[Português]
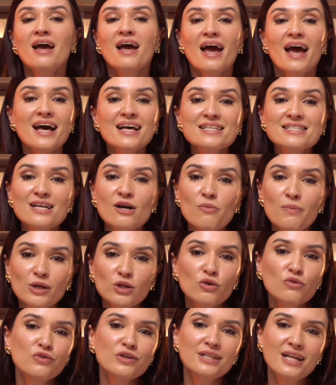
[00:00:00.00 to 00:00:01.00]
Essa é uma
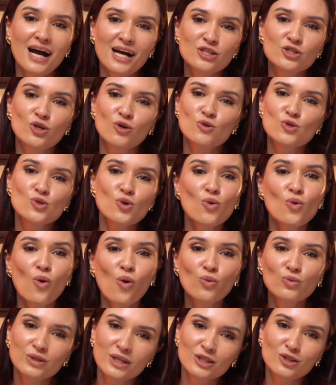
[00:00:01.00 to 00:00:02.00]
novidade que eu estou
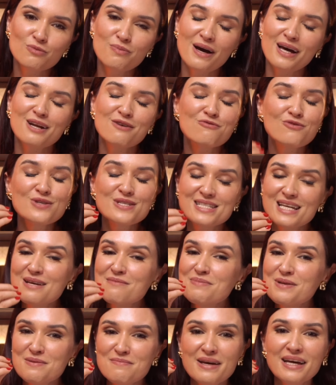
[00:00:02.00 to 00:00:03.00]
contando para você
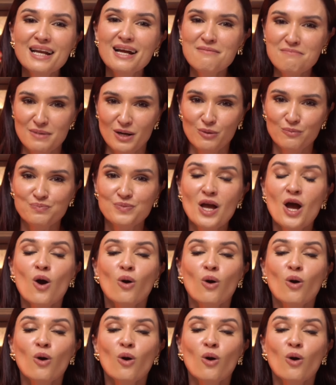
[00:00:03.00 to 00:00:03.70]
em primeira mão.